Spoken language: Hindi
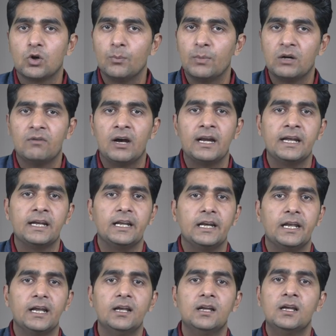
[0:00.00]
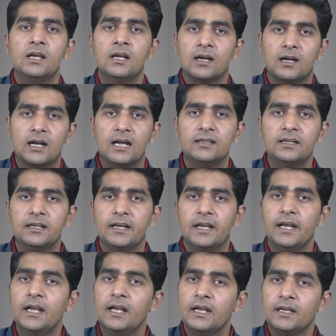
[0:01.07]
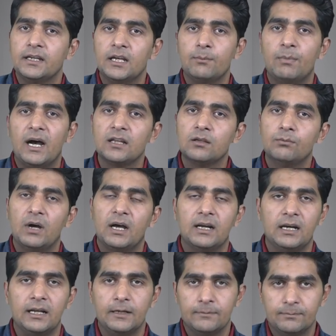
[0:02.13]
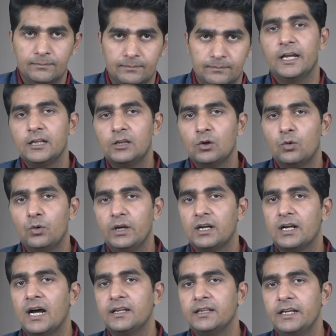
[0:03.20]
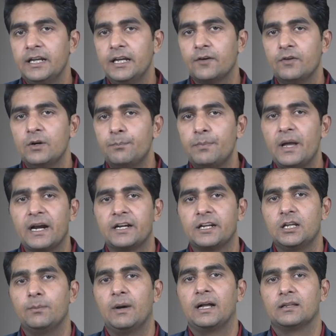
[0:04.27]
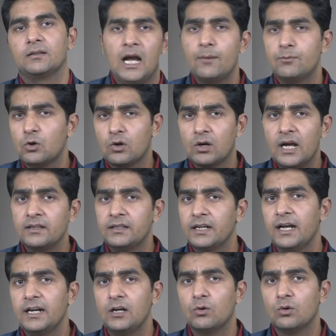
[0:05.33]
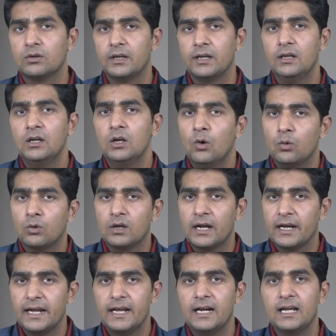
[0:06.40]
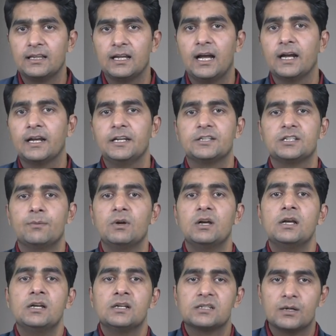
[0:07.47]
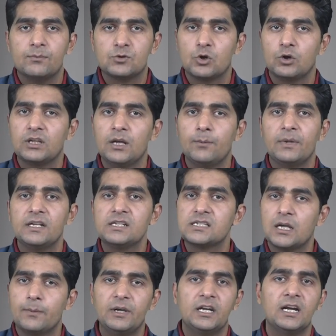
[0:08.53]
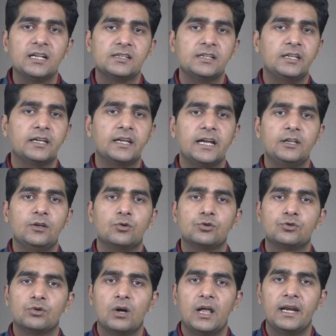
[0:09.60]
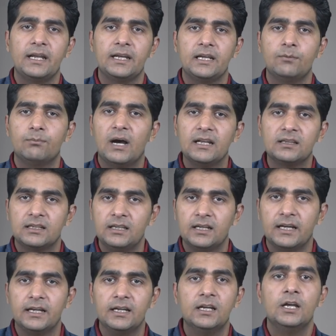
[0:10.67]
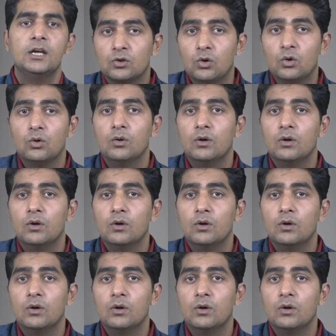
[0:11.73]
को मनवाने के लिए गांधी ने यह बात मान ली ये तो हुई गांधी इरविन पैक्ट की बात अब जो क्रांतिकारी लोग थे उनका कहना था कि जब समझौते में सभी राजनीतिक कैदियों को छुड़ाने की बात की गई तो